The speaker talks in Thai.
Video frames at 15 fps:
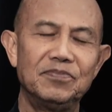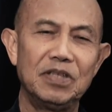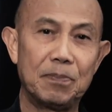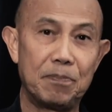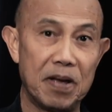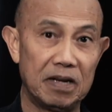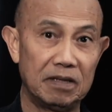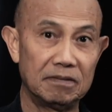นี่
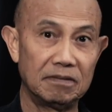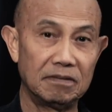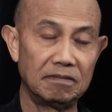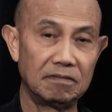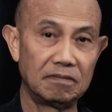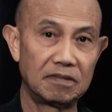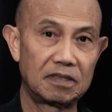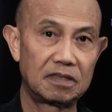เป็น
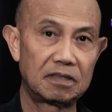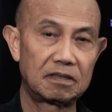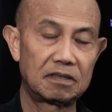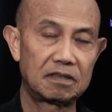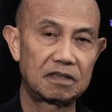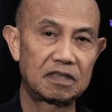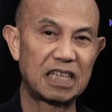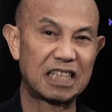
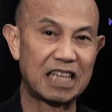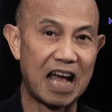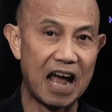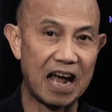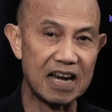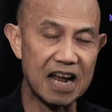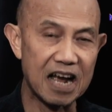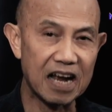ส
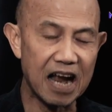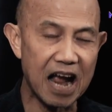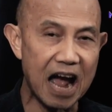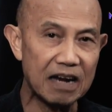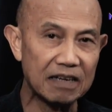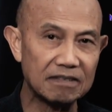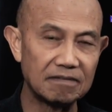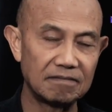ถานกา
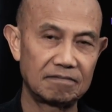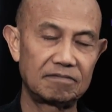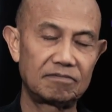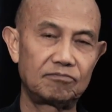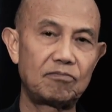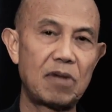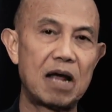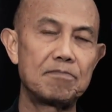รณ์
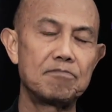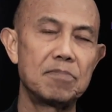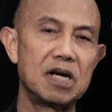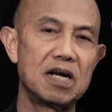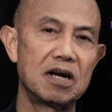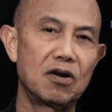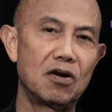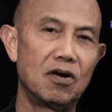บ้าน
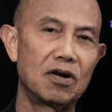เมืองข